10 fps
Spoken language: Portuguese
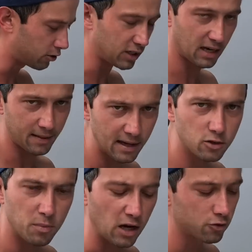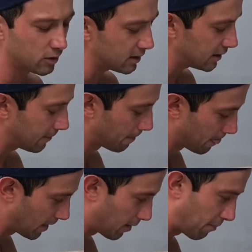eu te agradeço, me ajuda sim.
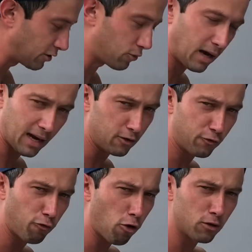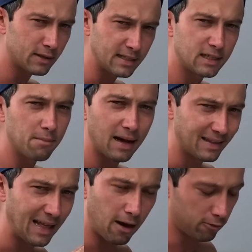Mas o cara não ficou contente em
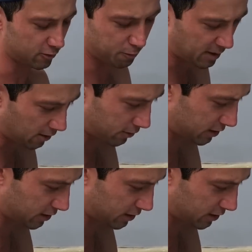mandar os bicos